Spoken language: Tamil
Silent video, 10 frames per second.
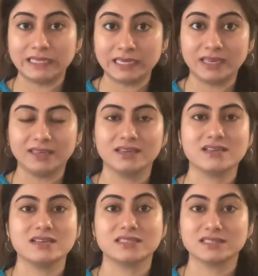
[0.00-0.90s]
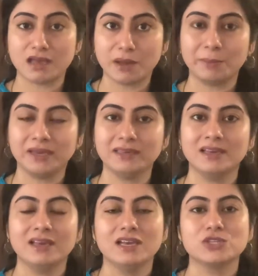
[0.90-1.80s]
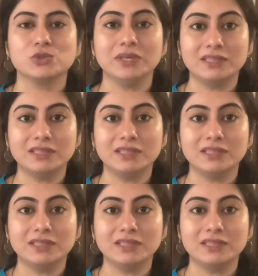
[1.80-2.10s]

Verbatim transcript: திணை சாமை ஸோ